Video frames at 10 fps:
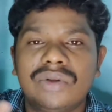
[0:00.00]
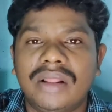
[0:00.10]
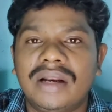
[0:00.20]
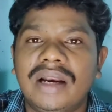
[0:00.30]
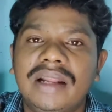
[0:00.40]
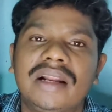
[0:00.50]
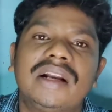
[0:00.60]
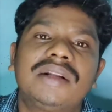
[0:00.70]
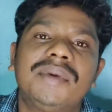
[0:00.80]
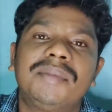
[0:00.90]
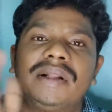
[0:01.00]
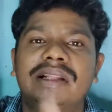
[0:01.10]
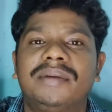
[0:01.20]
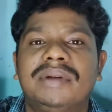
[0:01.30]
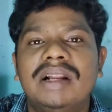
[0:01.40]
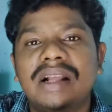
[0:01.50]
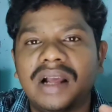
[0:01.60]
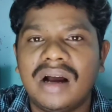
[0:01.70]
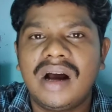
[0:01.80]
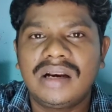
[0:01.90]
ஸோ அதனால் எல்லாருக்குமே பார்த்திங்க அப்படின்னா
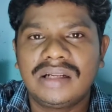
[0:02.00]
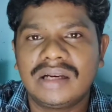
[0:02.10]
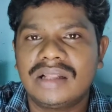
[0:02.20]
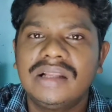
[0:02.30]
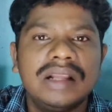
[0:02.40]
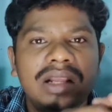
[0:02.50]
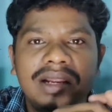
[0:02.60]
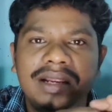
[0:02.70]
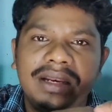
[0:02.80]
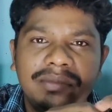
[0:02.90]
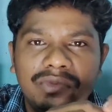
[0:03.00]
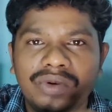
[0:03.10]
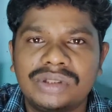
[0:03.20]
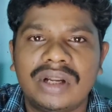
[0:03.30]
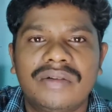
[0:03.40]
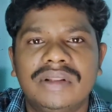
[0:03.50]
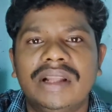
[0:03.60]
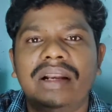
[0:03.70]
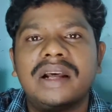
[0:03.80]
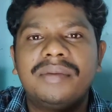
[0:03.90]
காருங்கிறது இனி மோஸ்ட்டாக
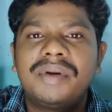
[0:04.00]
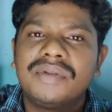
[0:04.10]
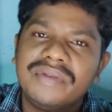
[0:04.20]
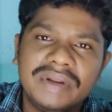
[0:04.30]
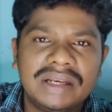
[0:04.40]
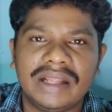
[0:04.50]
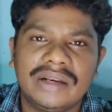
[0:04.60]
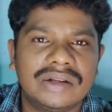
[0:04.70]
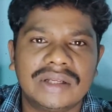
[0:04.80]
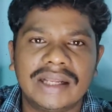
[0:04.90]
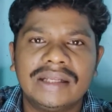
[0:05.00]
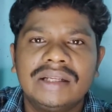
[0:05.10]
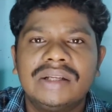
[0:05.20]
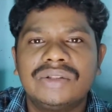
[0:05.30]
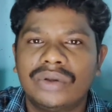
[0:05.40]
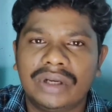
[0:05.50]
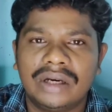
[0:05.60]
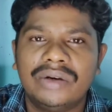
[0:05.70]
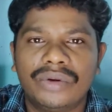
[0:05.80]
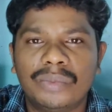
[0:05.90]
வந்து எல்லாருமே வந்து வீட்டில் இருக்குங்க ஸோ
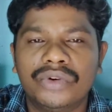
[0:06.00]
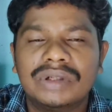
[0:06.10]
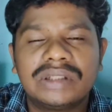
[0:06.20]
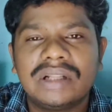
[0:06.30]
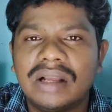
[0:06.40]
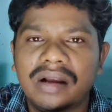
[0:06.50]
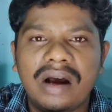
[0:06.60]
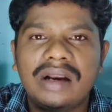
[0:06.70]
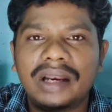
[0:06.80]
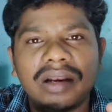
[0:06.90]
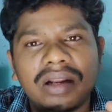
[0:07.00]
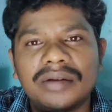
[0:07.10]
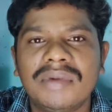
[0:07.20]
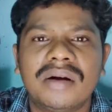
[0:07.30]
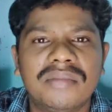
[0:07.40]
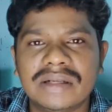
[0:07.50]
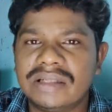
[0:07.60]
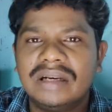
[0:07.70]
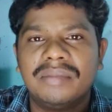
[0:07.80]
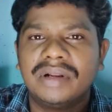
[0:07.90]
இன்னும் ரெண்டு ஒரு மூணு வருஷத்தில் கார் எல்லாருக்குமே
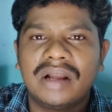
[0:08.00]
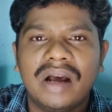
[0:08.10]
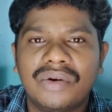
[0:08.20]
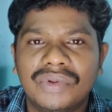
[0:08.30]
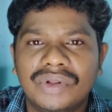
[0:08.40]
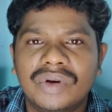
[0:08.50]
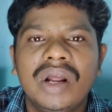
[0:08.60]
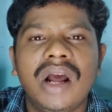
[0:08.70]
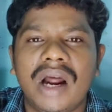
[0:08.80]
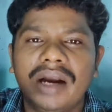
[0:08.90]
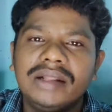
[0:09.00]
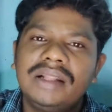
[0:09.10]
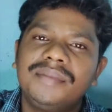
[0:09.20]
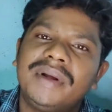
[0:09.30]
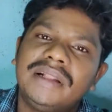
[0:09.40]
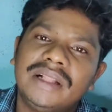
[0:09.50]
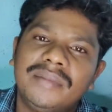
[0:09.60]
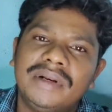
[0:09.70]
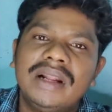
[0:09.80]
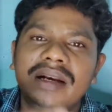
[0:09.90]
கம்பல்சரி நம்மளுக்கு கார் வந்துடும் அடுத்தது பார்த்திங்க
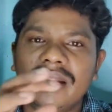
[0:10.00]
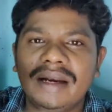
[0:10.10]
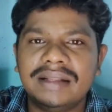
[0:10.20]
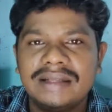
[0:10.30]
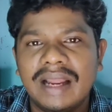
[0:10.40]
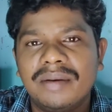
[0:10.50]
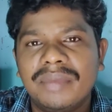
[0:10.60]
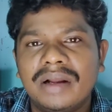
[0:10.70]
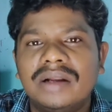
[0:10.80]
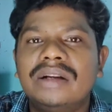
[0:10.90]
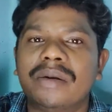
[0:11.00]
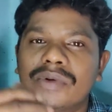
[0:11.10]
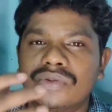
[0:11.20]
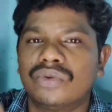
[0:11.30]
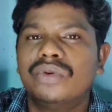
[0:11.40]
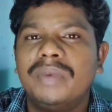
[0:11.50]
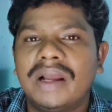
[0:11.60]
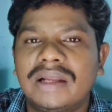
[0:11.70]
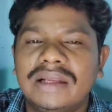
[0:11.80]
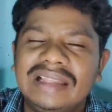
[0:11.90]
அப்படின்னா லேடிஸ் ஹேண்ட்பேக்கு நம்ம ஸ்கூல்
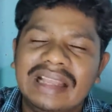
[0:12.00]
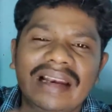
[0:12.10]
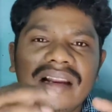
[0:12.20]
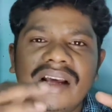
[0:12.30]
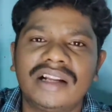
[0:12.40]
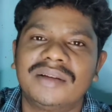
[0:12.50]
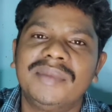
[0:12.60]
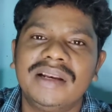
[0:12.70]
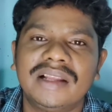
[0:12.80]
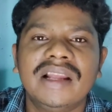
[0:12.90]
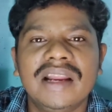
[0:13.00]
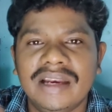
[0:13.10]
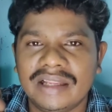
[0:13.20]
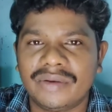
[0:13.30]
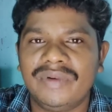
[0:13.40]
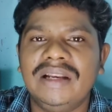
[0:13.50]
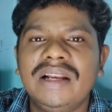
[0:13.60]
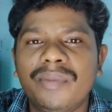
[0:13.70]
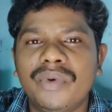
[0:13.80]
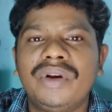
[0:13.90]
பேக்கு இது எல்லாருக்குமே நீ நீங்கள்
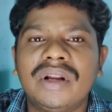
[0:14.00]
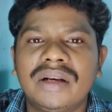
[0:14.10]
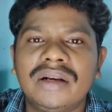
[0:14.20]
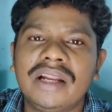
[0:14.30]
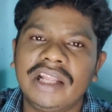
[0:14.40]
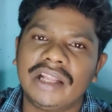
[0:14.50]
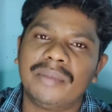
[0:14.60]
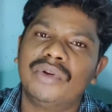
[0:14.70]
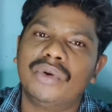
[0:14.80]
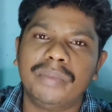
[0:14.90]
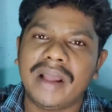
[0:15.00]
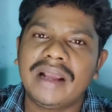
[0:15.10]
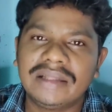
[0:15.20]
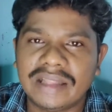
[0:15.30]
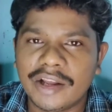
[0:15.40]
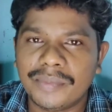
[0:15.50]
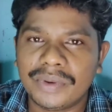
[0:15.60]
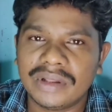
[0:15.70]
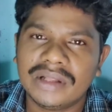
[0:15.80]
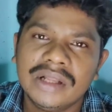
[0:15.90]
வெளியில் போயிட்டானால இன்றைக்கி நம்மளுக்கு ஒரு பேக்கு
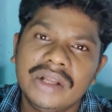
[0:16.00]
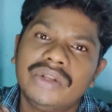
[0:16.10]
தேவைப்படுது